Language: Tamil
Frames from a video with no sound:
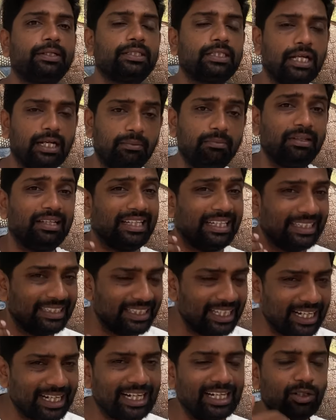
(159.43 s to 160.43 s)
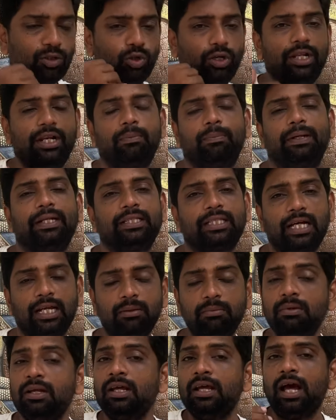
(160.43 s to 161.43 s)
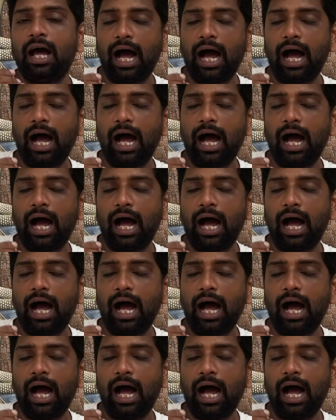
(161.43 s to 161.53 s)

படிச்சாலும் எந்த கல்லூரியில் படித்தாலும்